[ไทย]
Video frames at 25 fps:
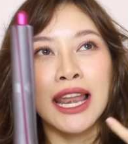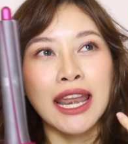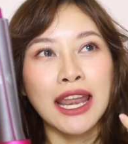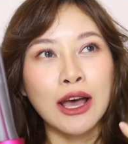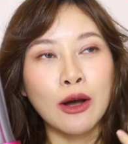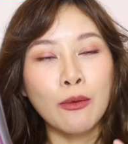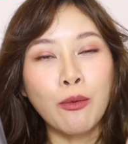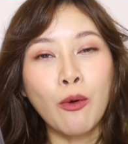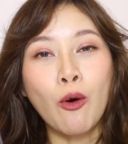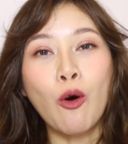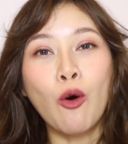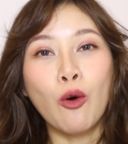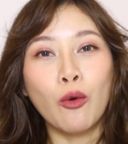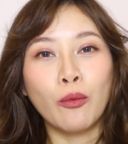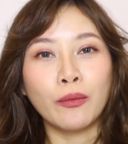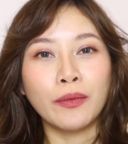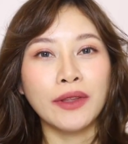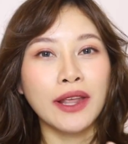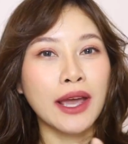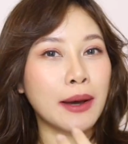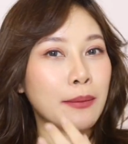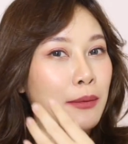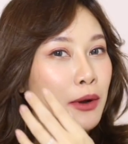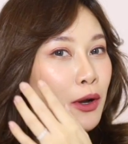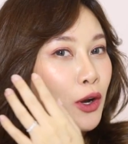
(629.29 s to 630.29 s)
แล้วผม
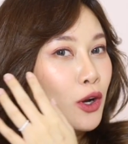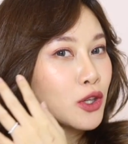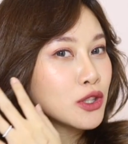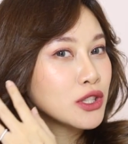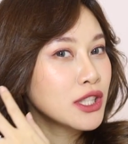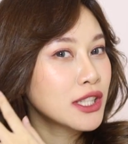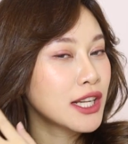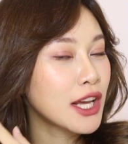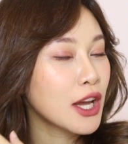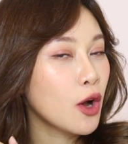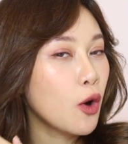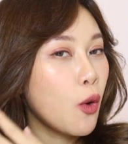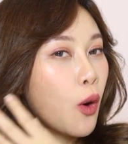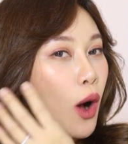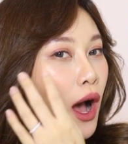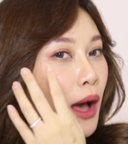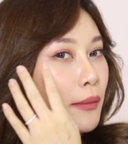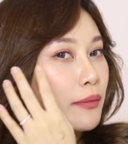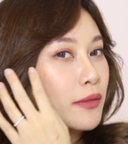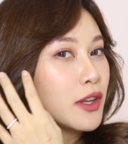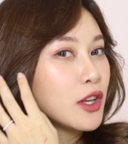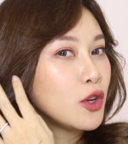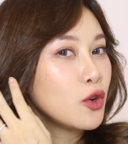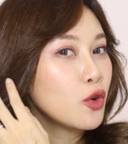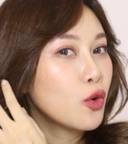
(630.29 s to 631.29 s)
เนี่ยมันก็จะได้ความ
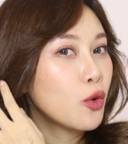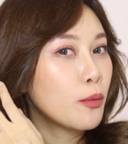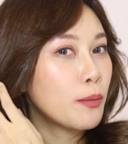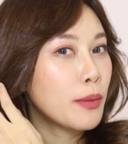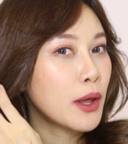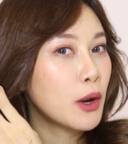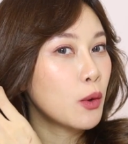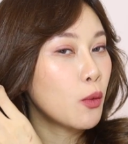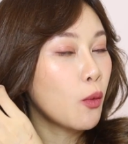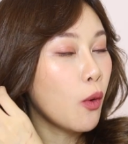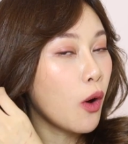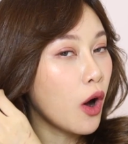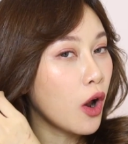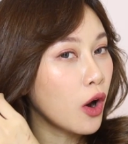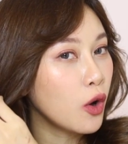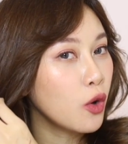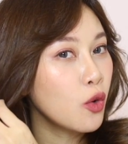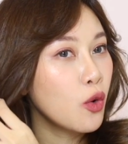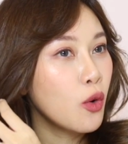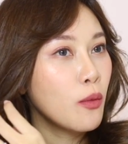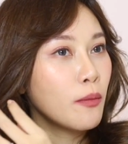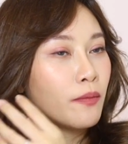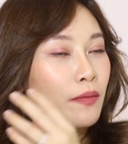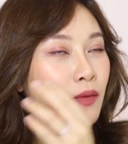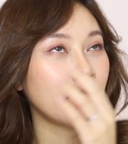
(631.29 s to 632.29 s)
ที่ดูเป็นวอล
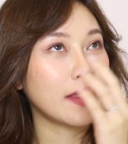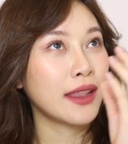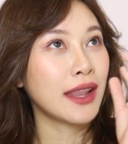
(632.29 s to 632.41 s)
ลุ่ม